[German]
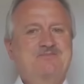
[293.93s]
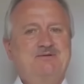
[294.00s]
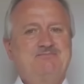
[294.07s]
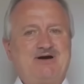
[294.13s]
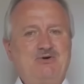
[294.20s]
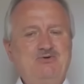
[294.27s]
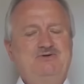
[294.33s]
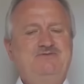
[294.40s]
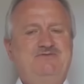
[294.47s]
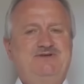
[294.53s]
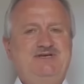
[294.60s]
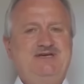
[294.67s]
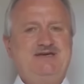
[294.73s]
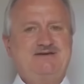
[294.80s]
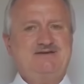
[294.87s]
brauchen wir
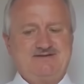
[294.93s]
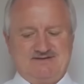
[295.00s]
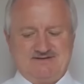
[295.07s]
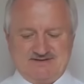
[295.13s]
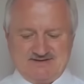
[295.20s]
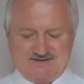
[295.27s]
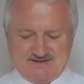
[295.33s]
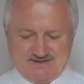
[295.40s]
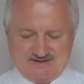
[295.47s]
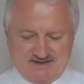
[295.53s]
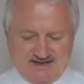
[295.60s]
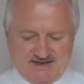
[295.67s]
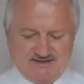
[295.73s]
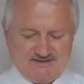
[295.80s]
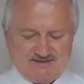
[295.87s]
nicht.
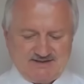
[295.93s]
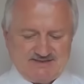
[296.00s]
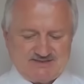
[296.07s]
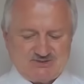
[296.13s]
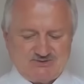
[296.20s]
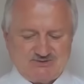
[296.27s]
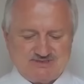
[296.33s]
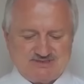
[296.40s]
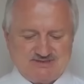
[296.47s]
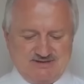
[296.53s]
In Christus